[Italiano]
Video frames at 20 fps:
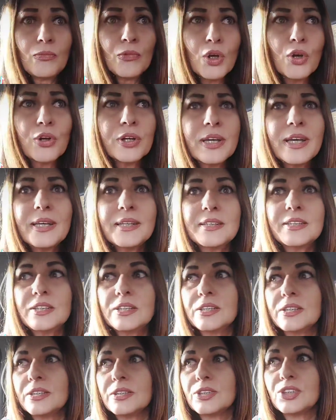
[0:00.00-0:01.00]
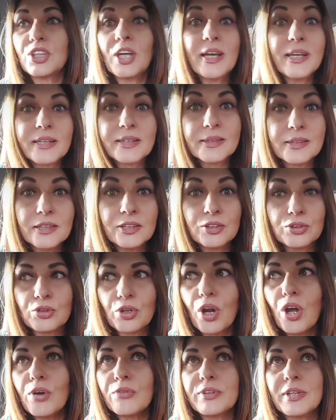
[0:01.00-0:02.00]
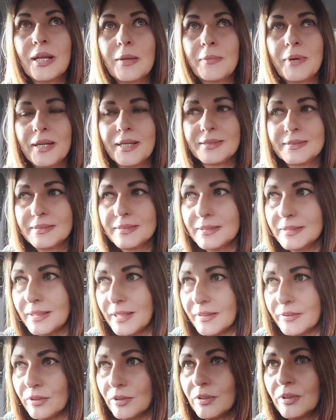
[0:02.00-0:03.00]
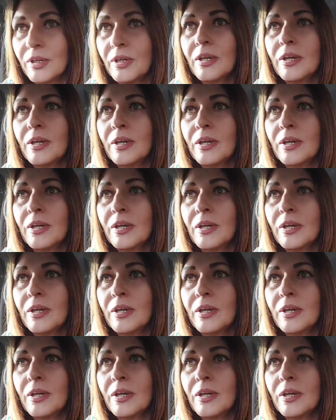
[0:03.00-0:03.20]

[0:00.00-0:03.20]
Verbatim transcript: o che gli cerchi, gli trovi la malattia, no?